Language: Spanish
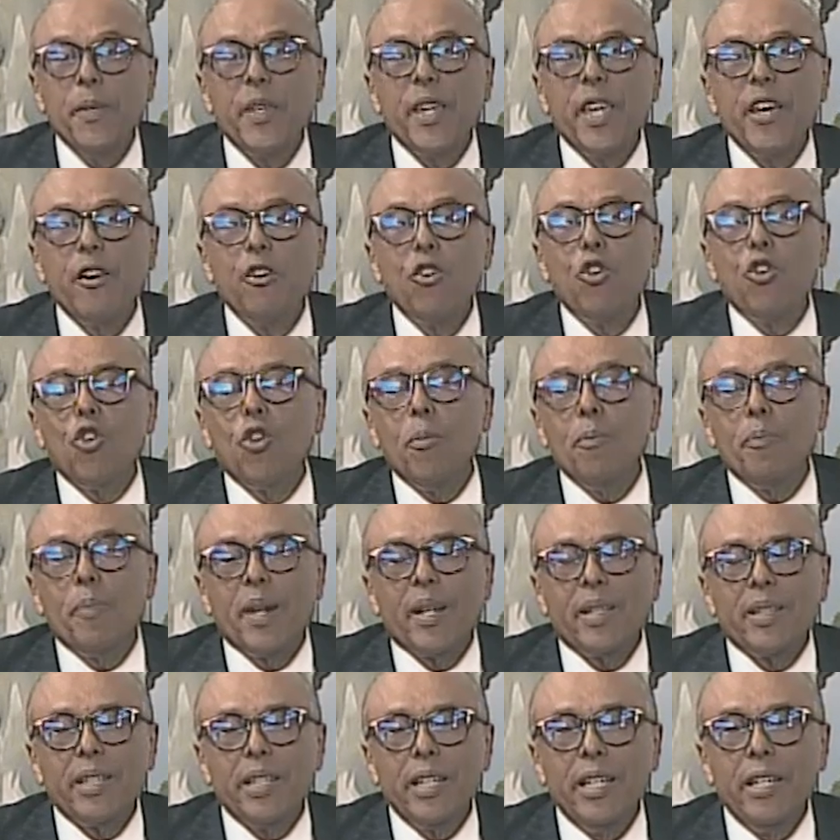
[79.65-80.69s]
quiero
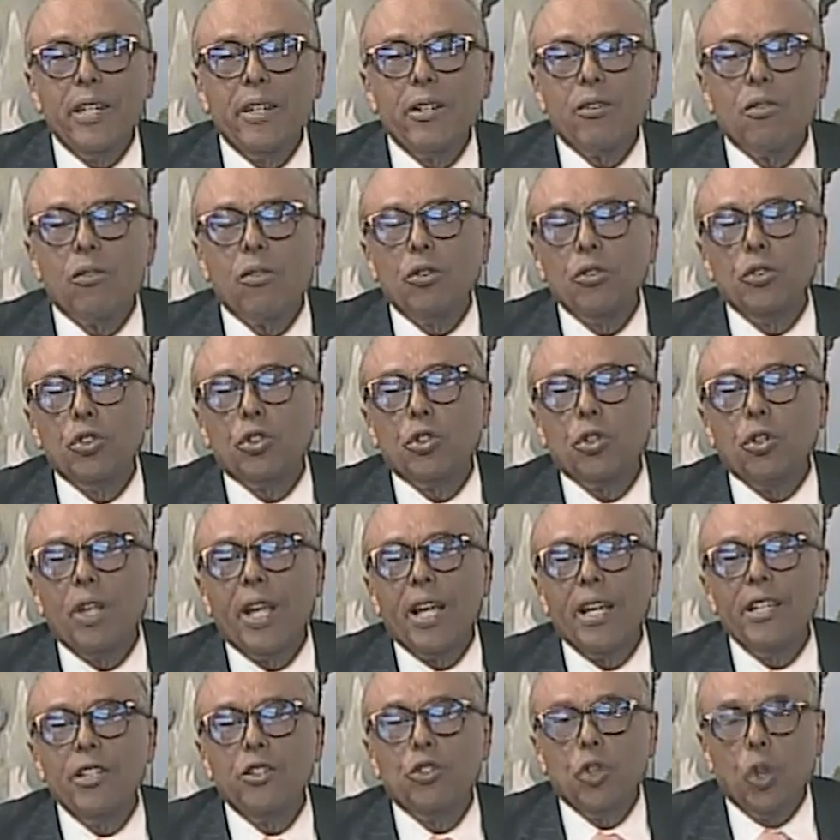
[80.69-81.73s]
compartir con
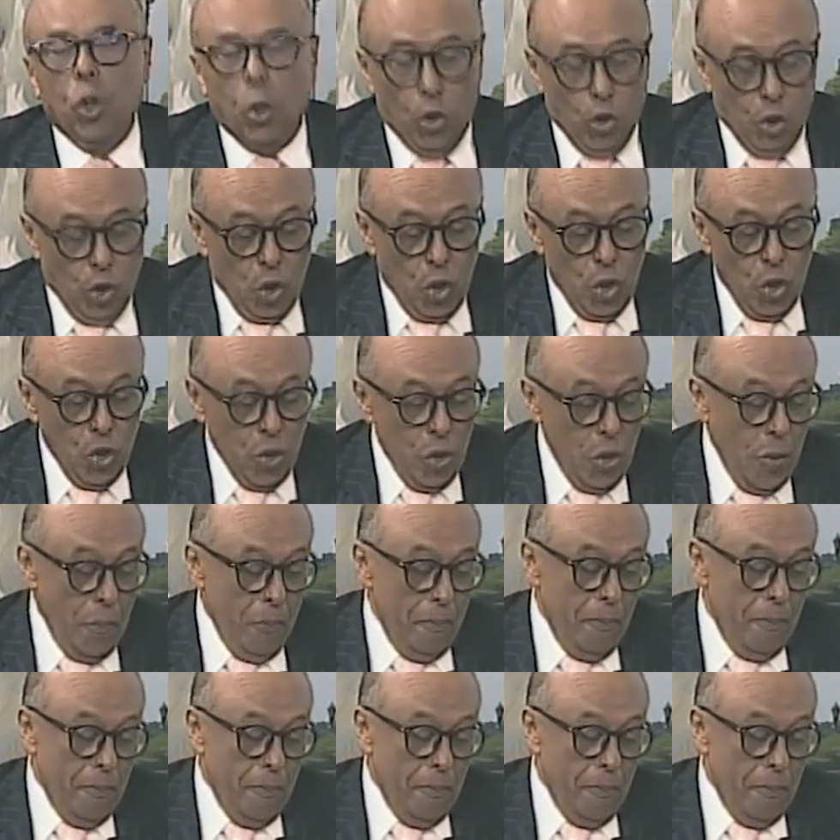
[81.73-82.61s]
todas y todos,